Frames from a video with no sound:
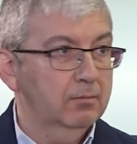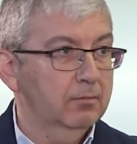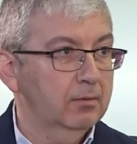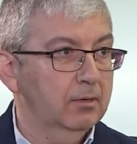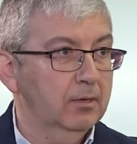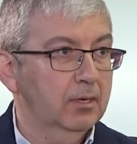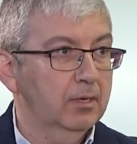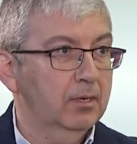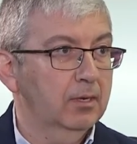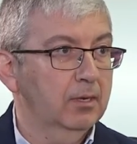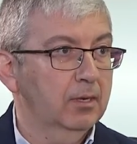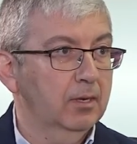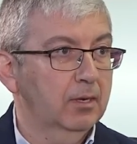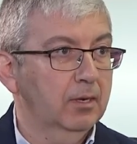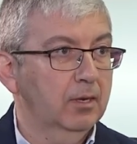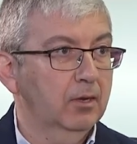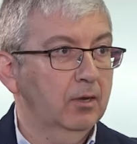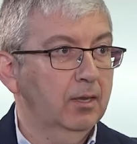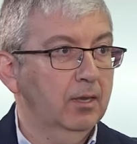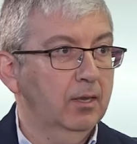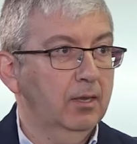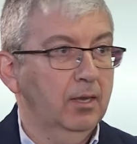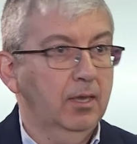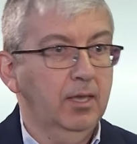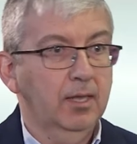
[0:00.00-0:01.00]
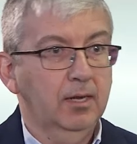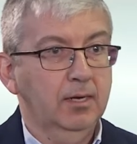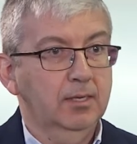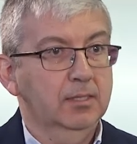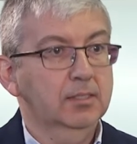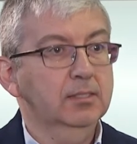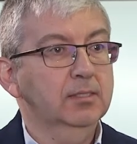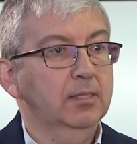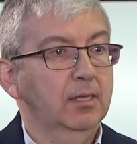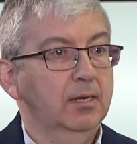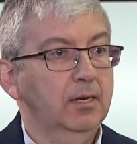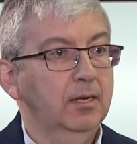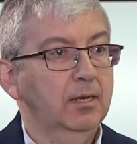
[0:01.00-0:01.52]
Y
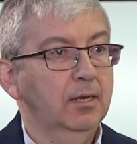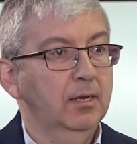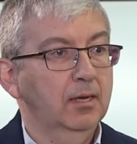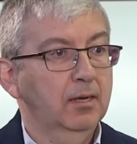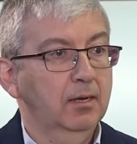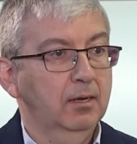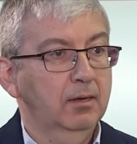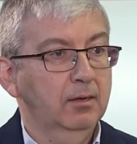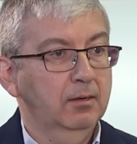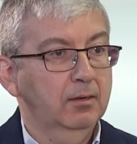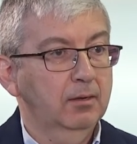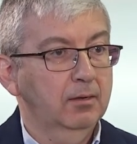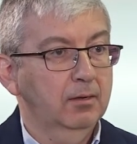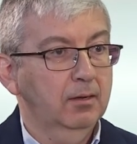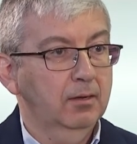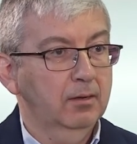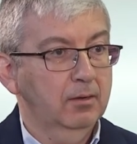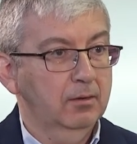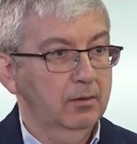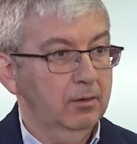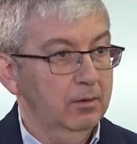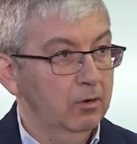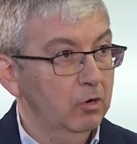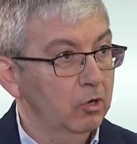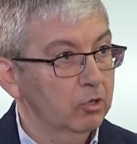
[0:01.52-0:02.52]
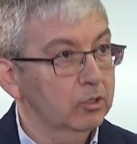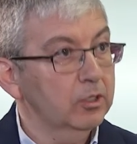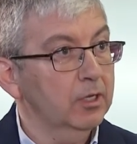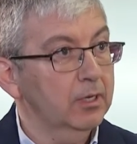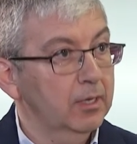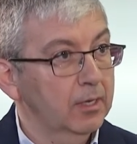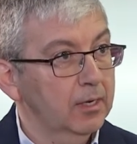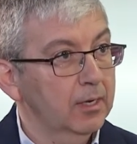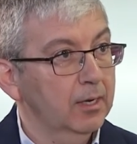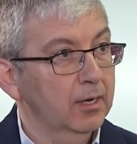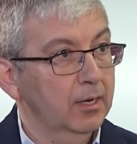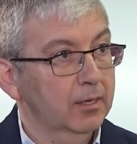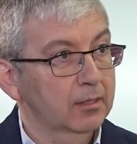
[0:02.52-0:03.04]
quienes tenían no
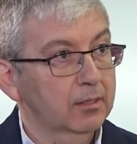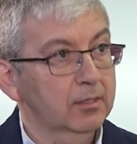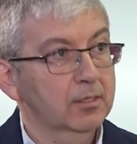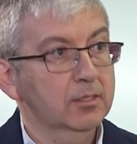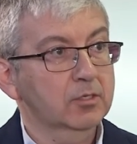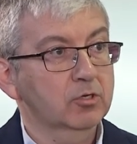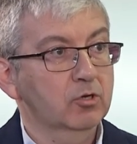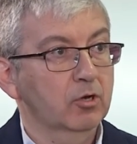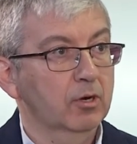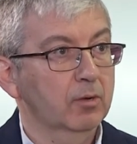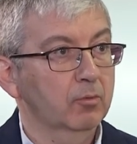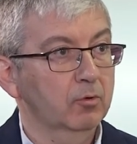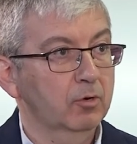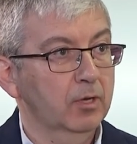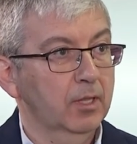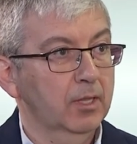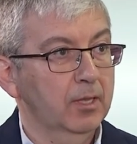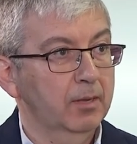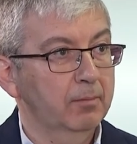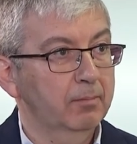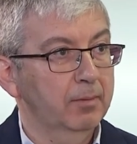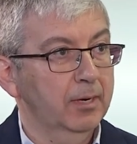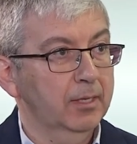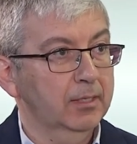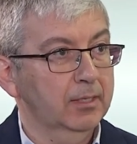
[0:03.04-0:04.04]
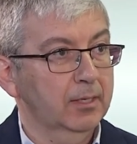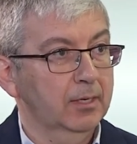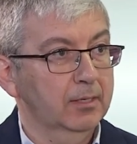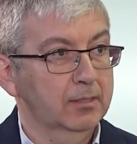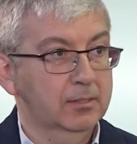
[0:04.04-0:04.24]
tenían acceso a la moneda de plata,